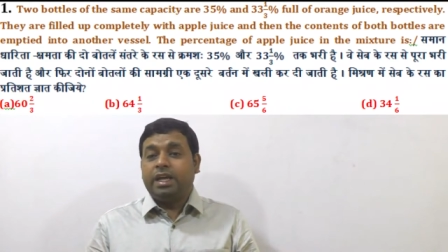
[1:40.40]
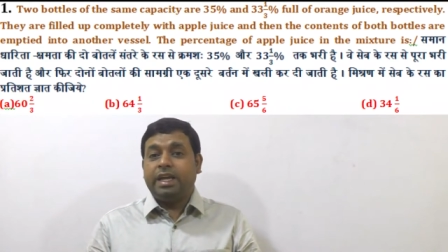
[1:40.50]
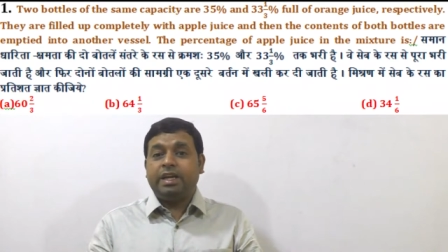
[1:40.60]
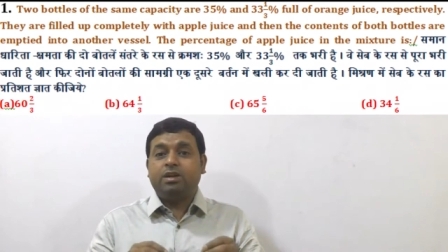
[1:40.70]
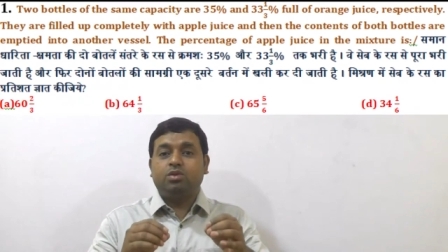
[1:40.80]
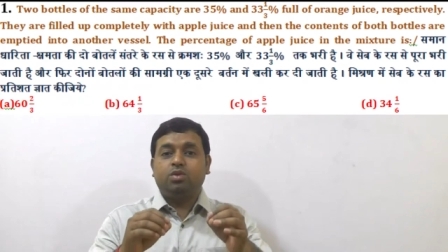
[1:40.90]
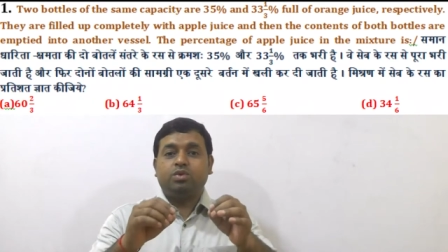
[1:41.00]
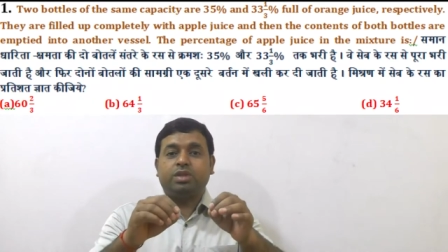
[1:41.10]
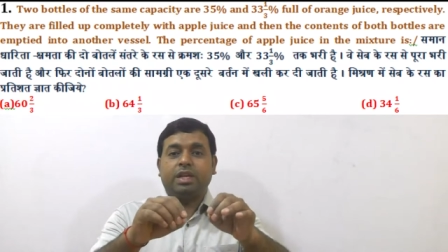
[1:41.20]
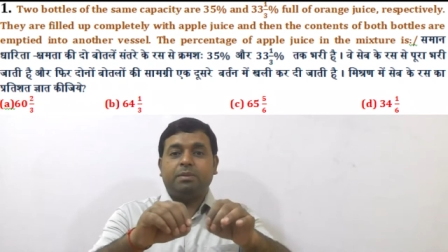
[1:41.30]
एक
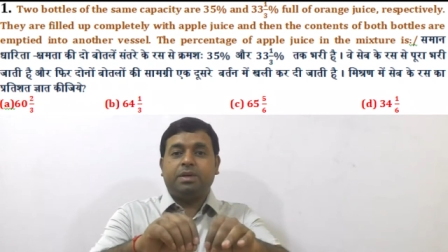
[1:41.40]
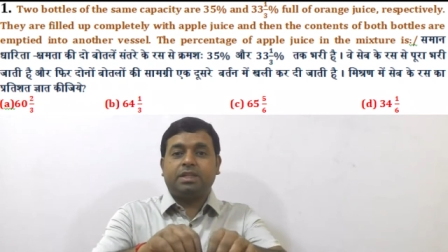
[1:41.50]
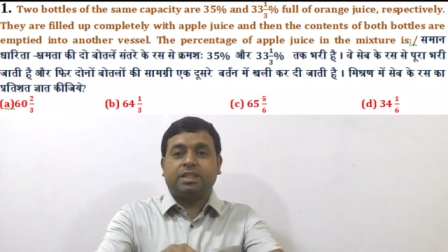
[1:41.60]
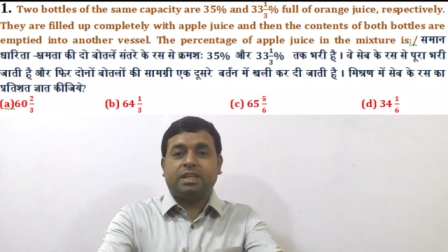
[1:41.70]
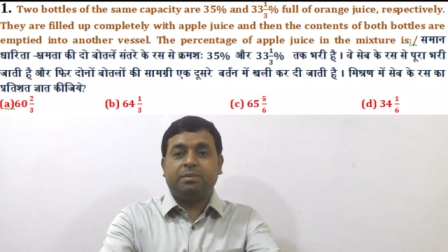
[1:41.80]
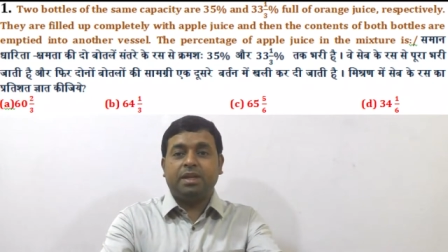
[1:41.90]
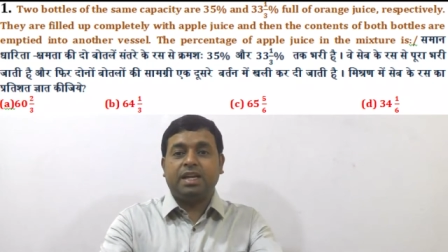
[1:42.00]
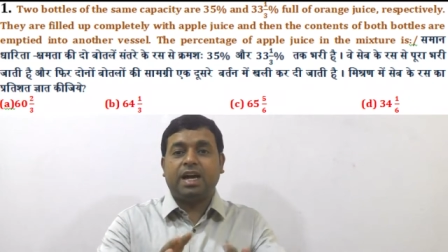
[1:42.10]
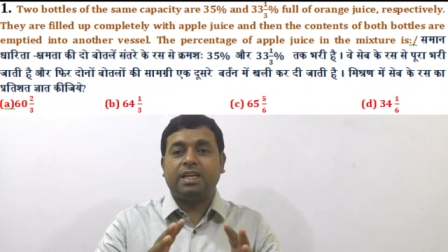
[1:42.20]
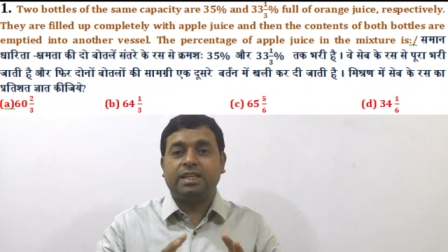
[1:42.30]
दूसरे बर्तन में
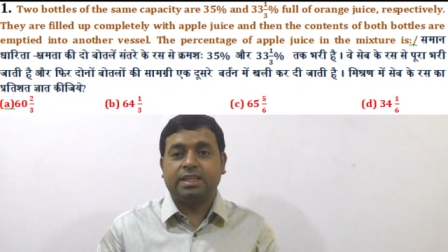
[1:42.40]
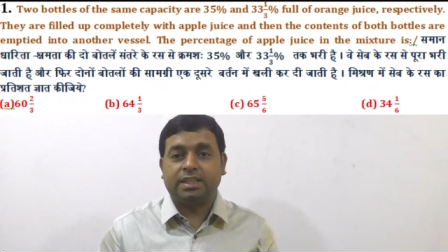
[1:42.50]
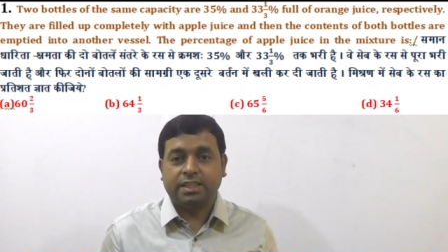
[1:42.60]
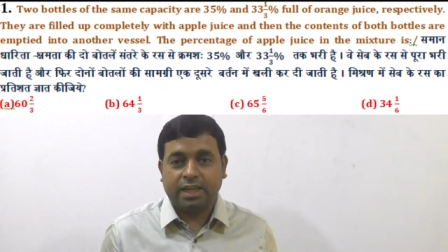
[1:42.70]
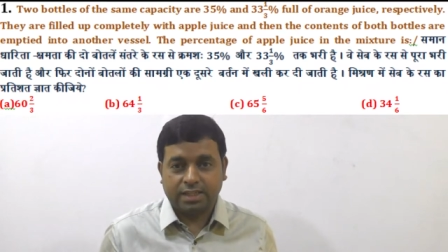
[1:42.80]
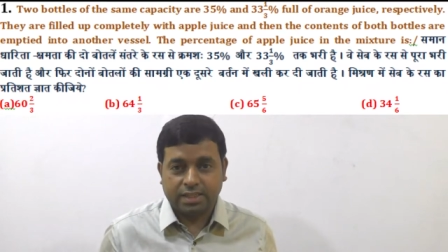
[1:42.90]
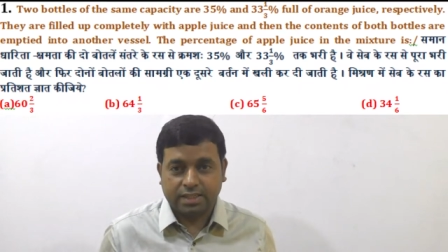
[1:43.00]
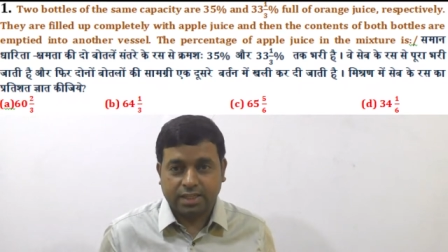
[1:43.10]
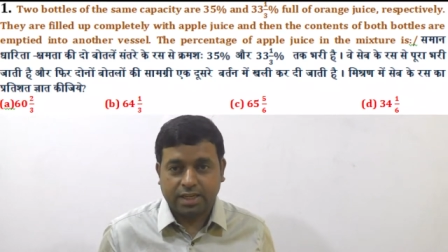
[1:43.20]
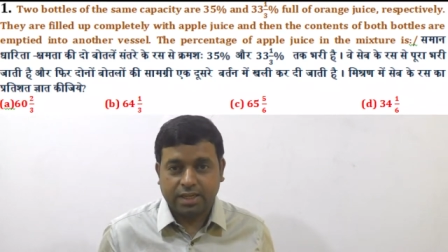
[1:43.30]
खाली कर दिया
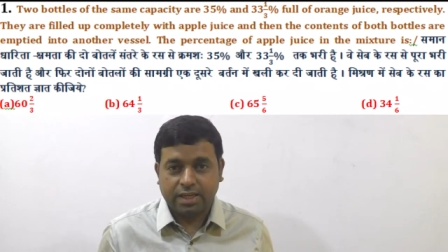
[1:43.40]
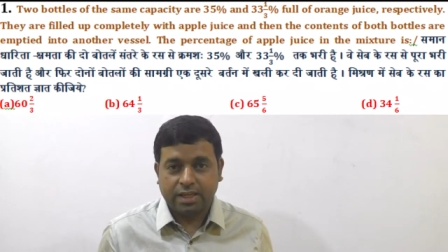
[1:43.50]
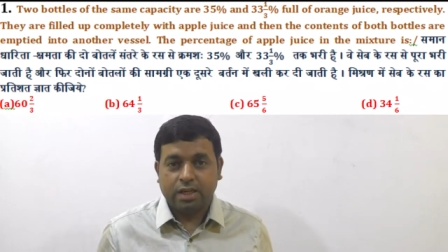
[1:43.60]
जाता है